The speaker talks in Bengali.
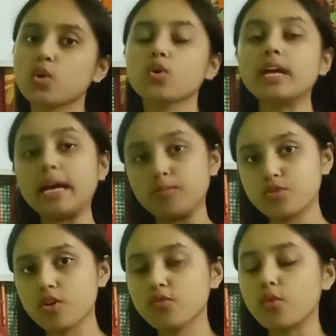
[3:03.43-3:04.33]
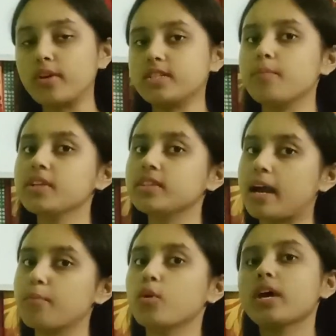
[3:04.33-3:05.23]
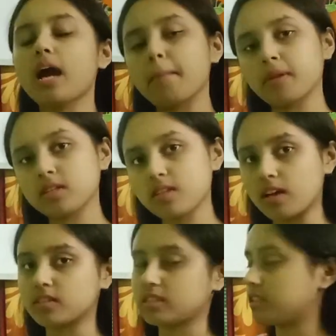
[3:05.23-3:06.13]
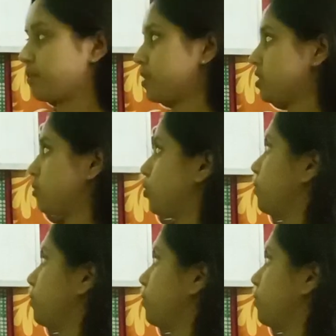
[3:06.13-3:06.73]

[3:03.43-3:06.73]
যখন অ্যাবজর্ভ হয়ে যাবে তারপরে আমরা থার্ড স্টেপে যাব